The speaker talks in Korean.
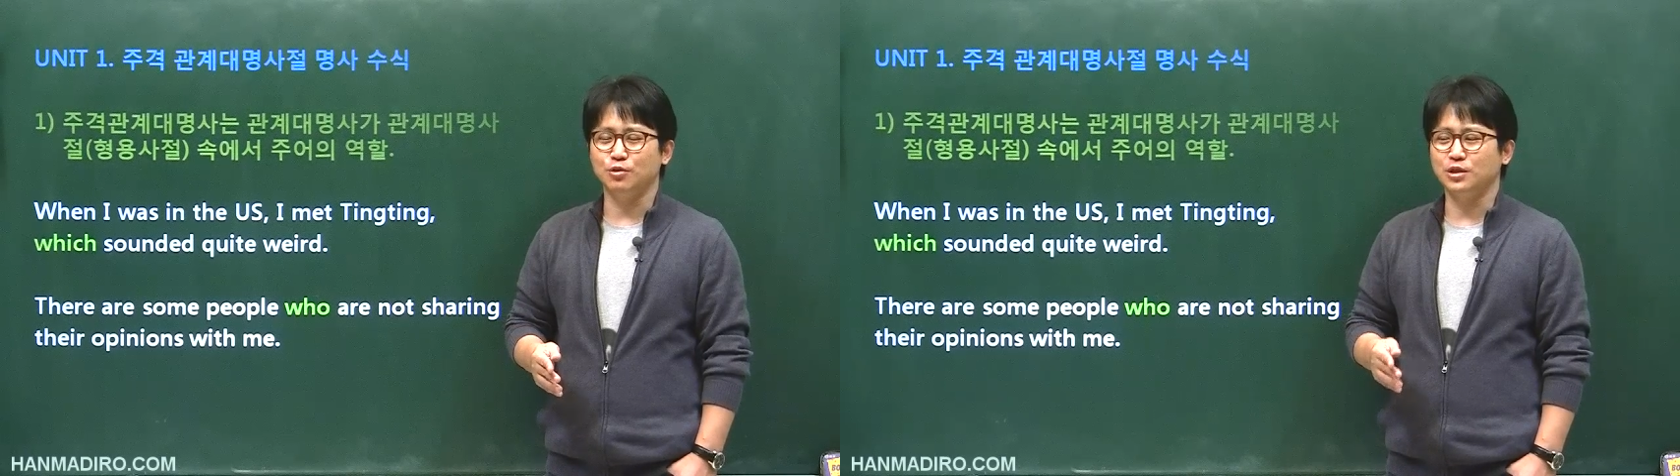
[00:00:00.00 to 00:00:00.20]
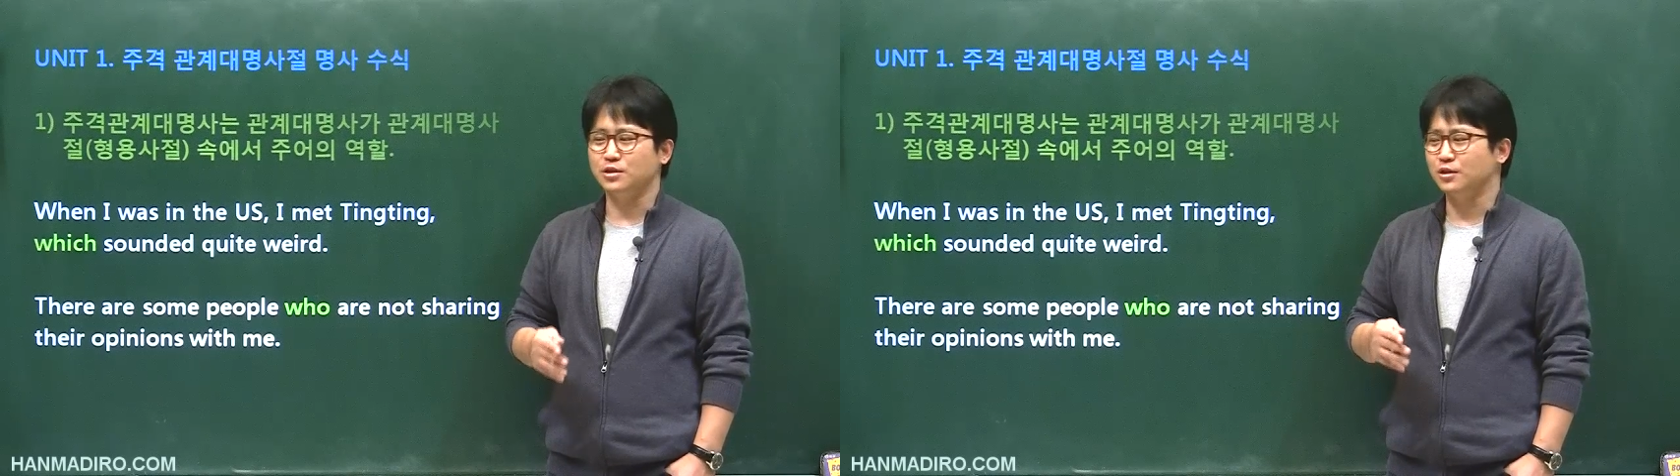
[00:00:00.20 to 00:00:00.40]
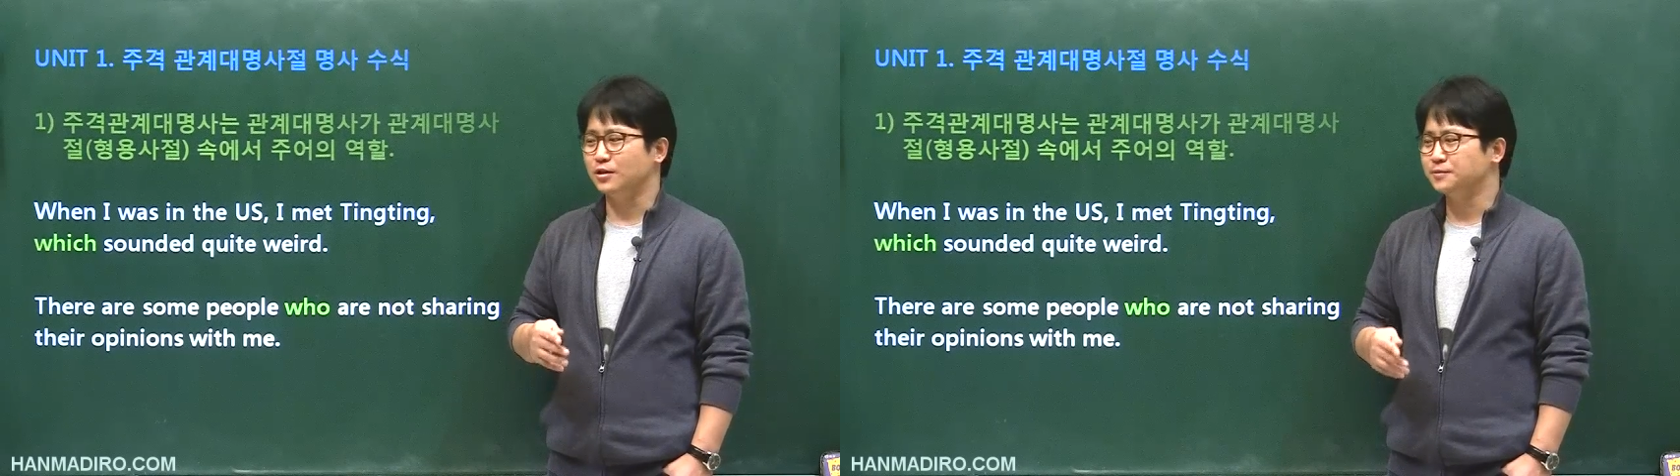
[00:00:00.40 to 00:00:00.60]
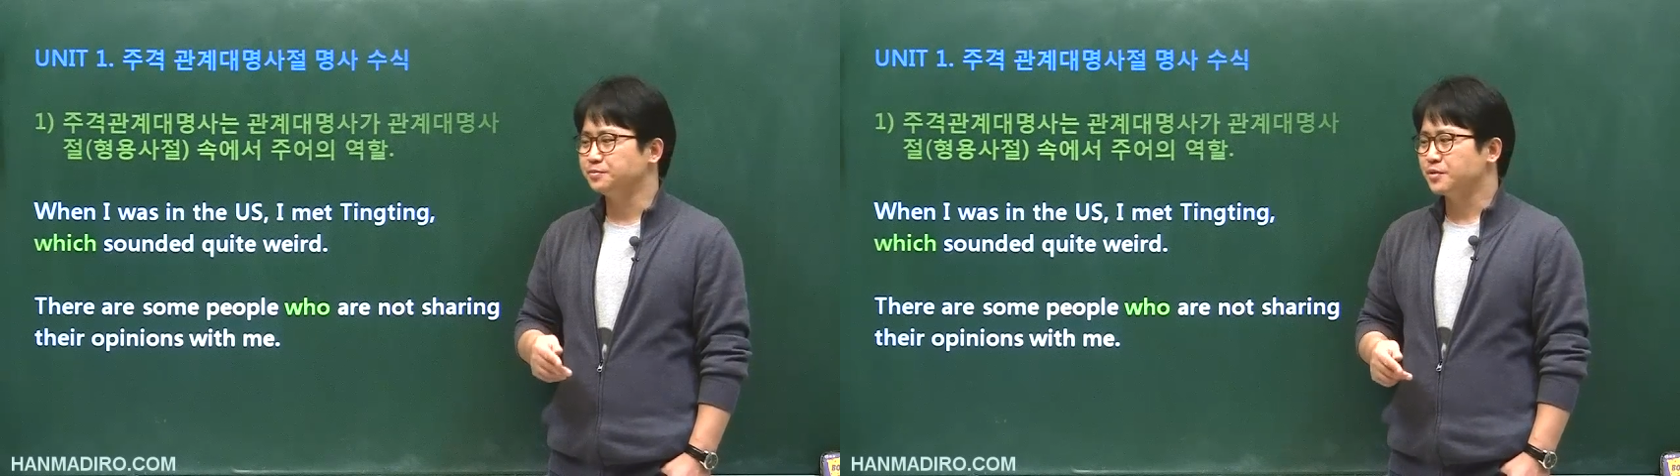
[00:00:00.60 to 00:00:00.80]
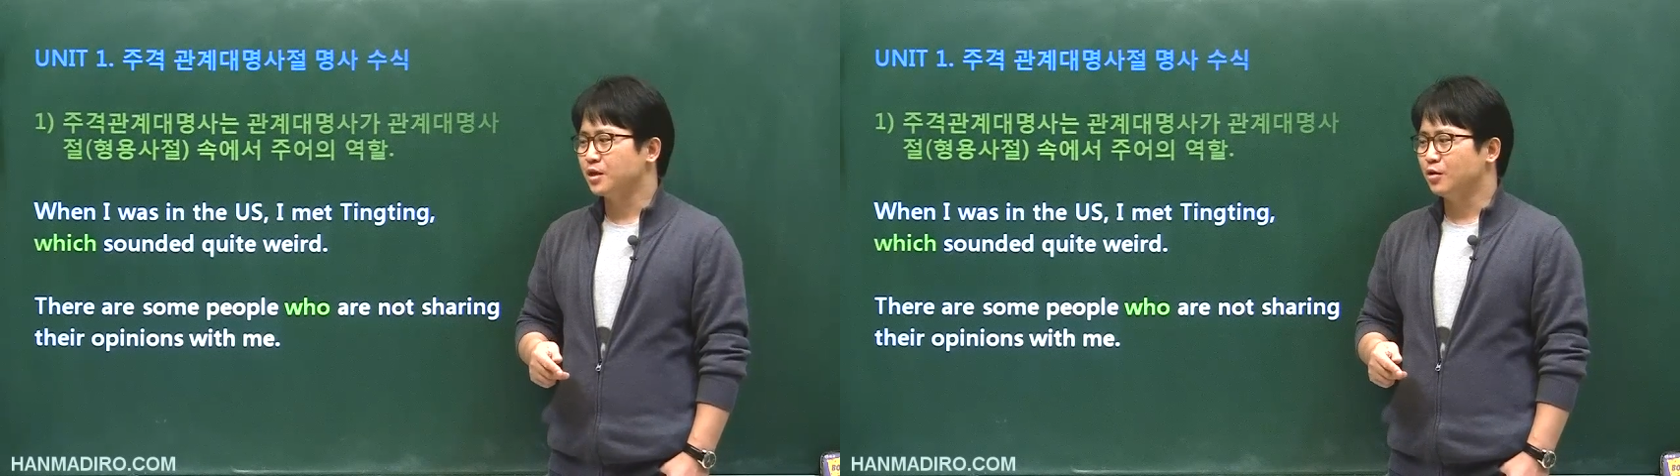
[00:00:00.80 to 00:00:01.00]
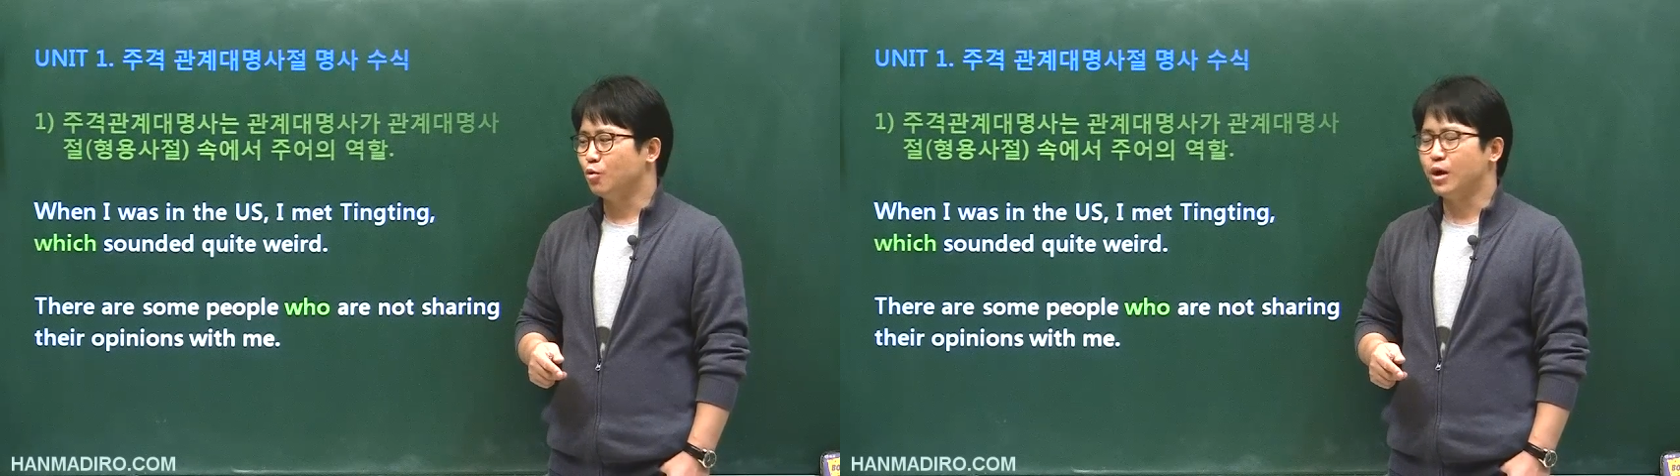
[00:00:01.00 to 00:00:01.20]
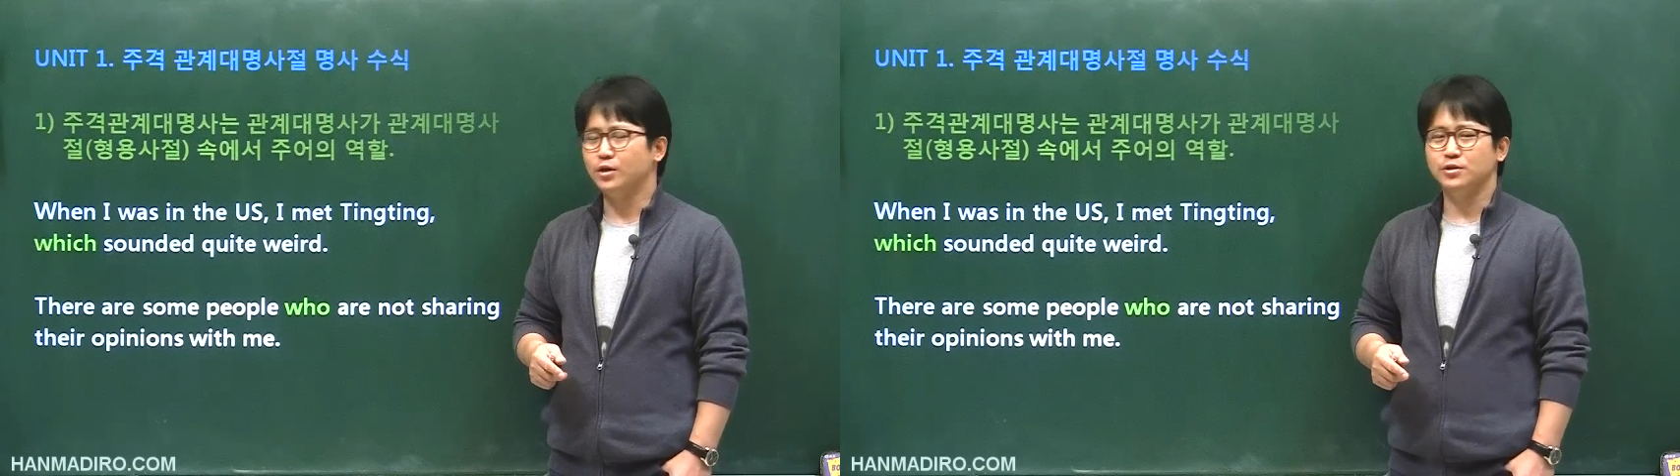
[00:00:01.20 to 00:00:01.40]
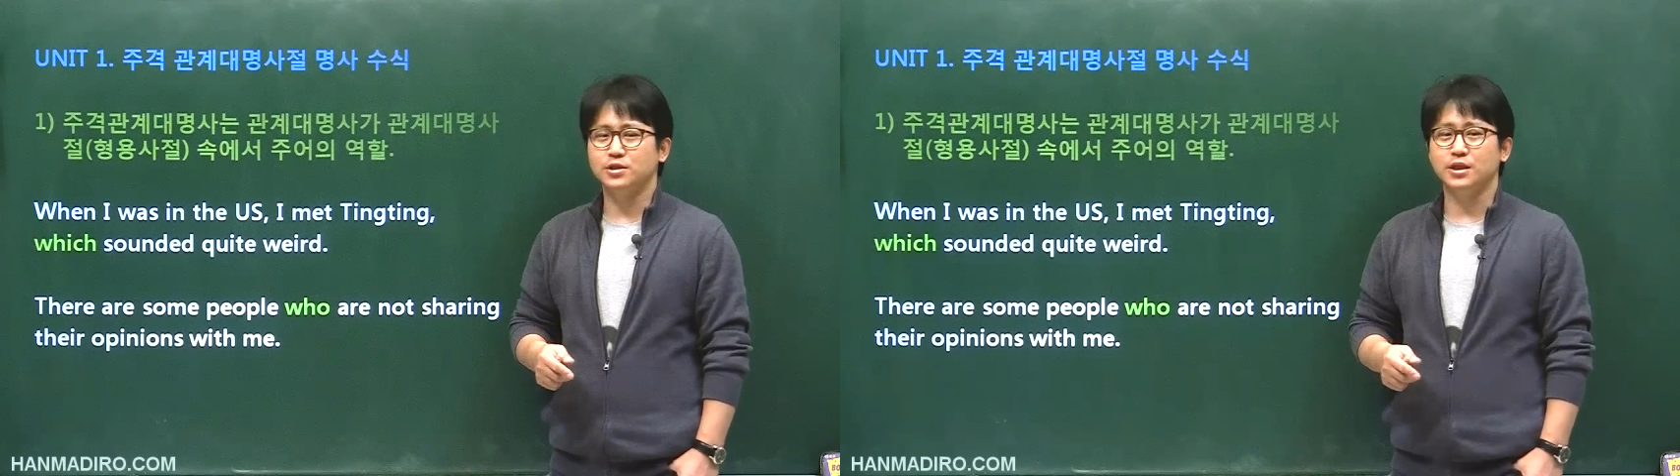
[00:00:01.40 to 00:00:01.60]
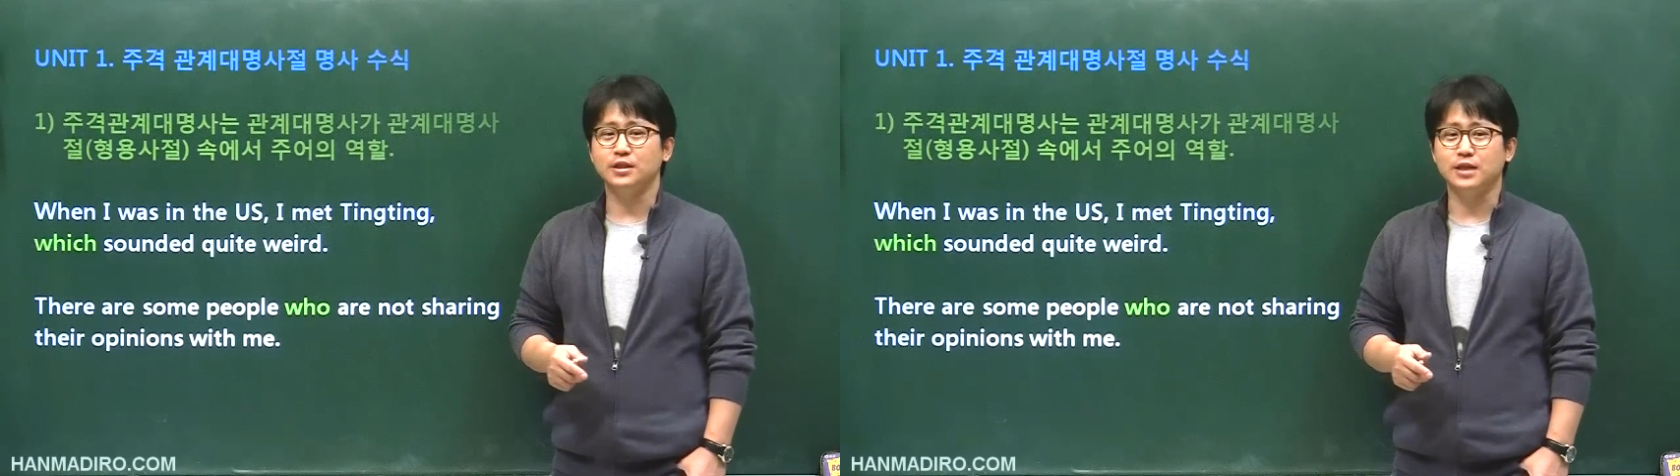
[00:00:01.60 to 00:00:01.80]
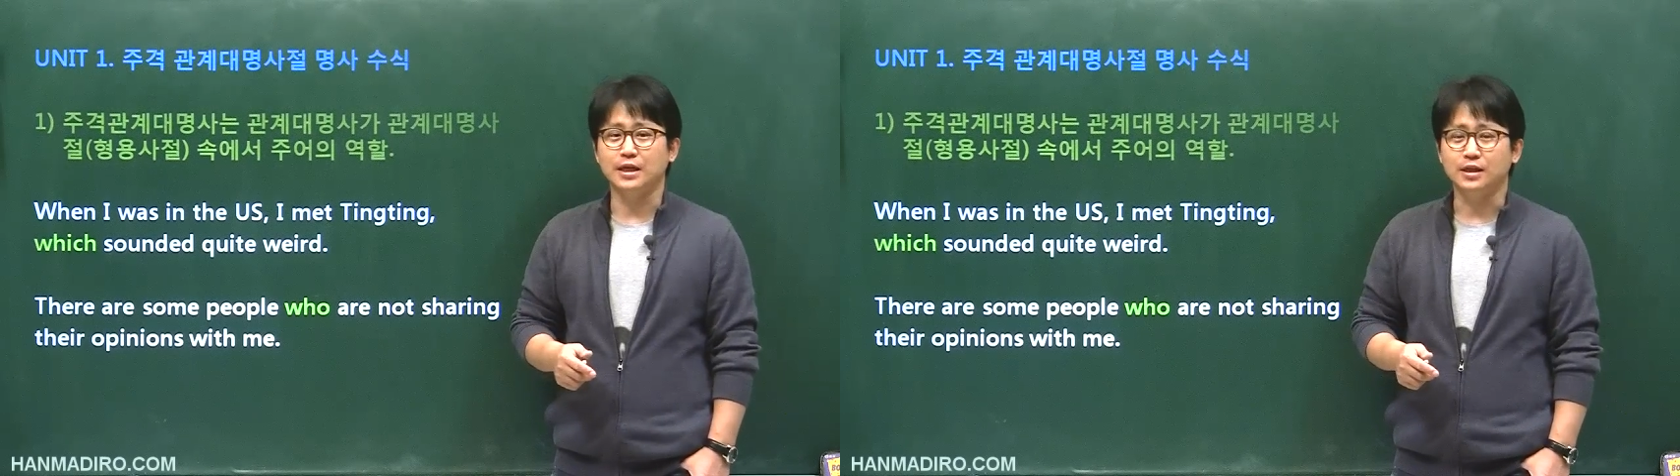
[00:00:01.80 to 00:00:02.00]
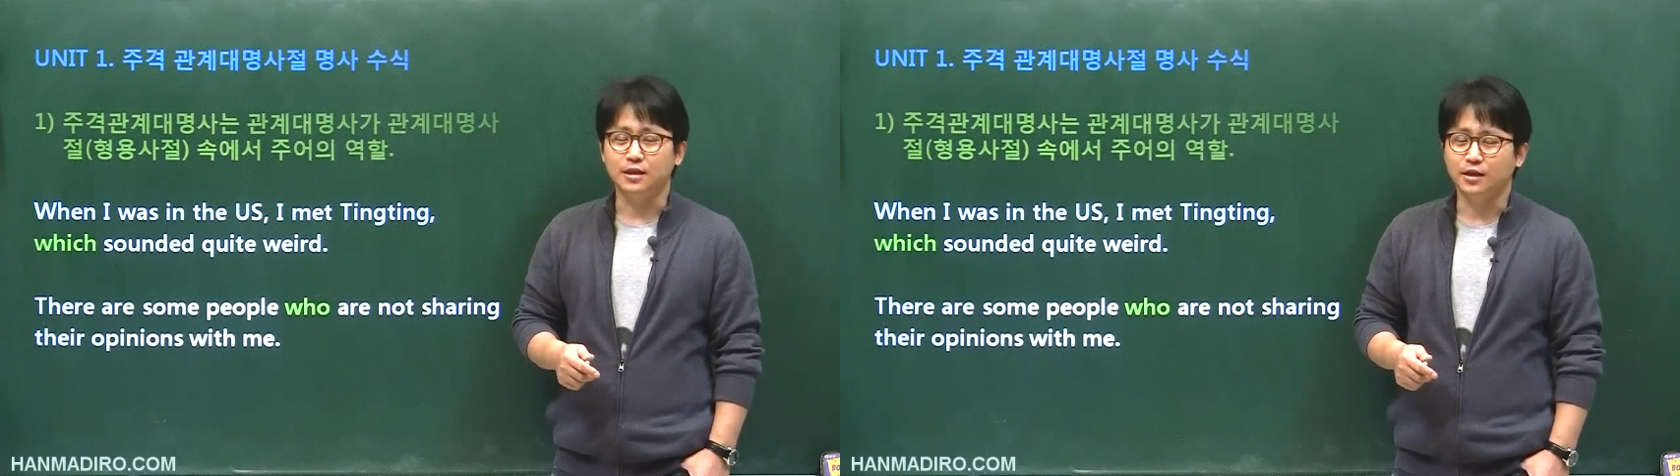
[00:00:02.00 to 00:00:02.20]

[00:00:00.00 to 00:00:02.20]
우리 저 오하이오 스테이트 다닐